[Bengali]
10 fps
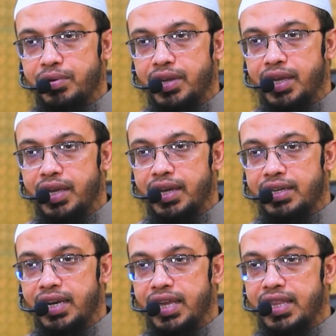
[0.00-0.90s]
করে
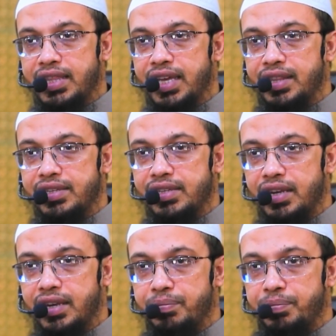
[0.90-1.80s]
একটু লেয়ার দিয়ে
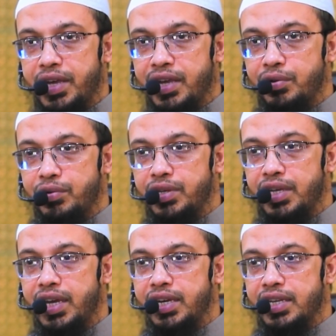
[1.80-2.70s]
দিছেন পিয়ানো
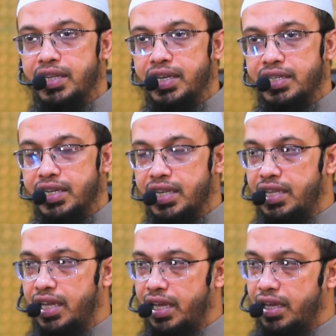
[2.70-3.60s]
দিয়ে এটা দিয়ে সেটা
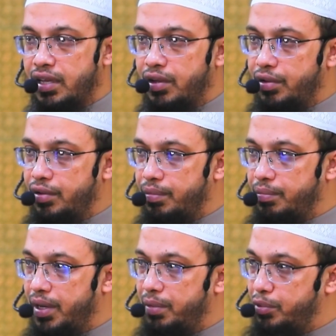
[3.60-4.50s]
দিয়ে
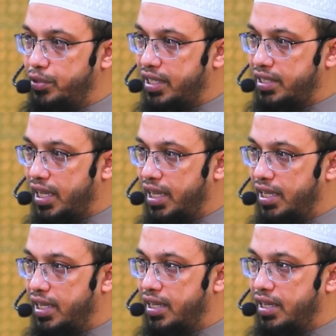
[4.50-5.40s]
মানে বোঝা যায়
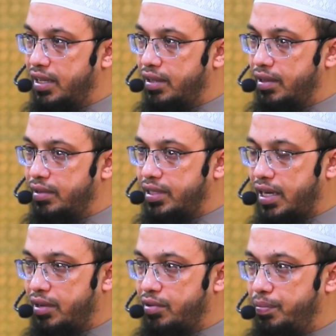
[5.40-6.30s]

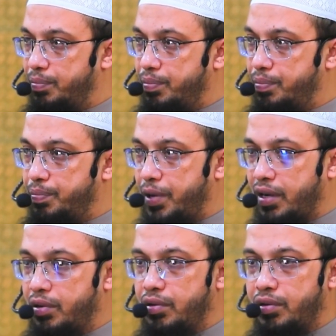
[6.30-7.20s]
যারা খুব
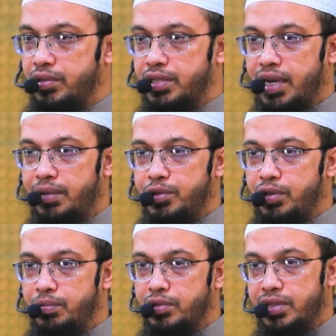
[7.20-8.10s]
প্রাজ্ঞ যারা এই
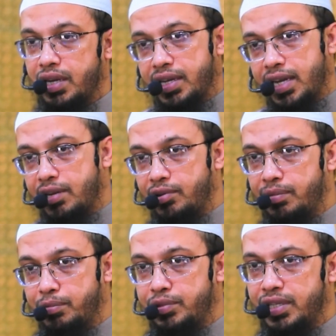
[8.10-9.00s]
বিষয়ে বোঝেন তারা খেয়াল
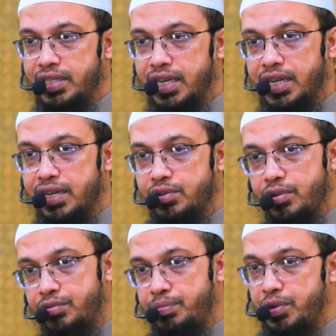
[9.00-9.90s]
করলে বুঝেন যে এখানে
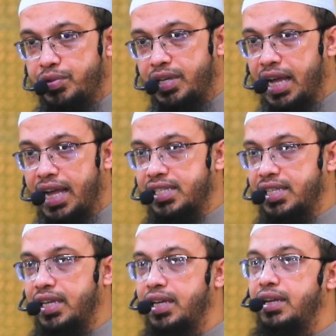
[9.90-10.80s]
সফট মিউজিক
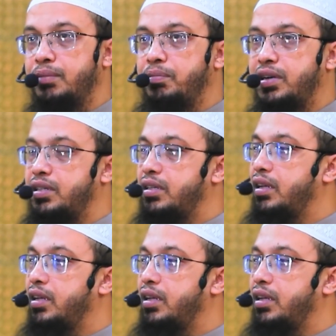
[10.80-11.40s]
আছে বাট